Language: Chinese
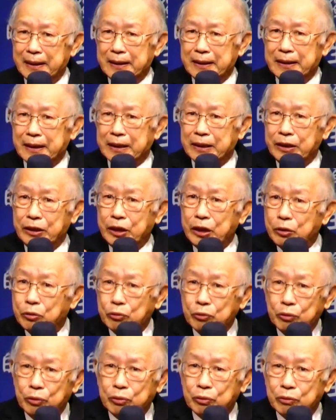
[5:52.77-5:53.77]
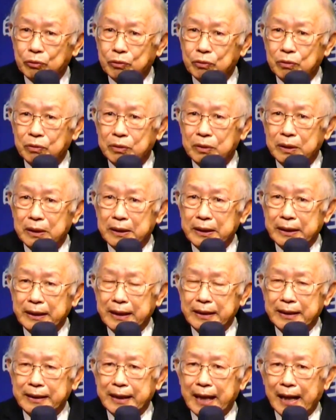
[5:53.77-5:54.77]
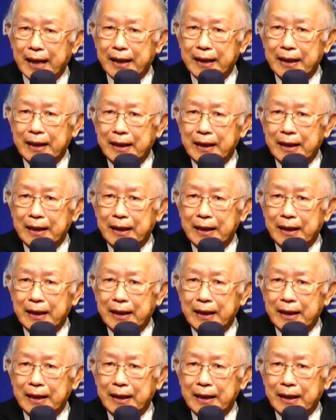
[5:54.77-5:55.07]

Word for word: 这个基督徒的身上，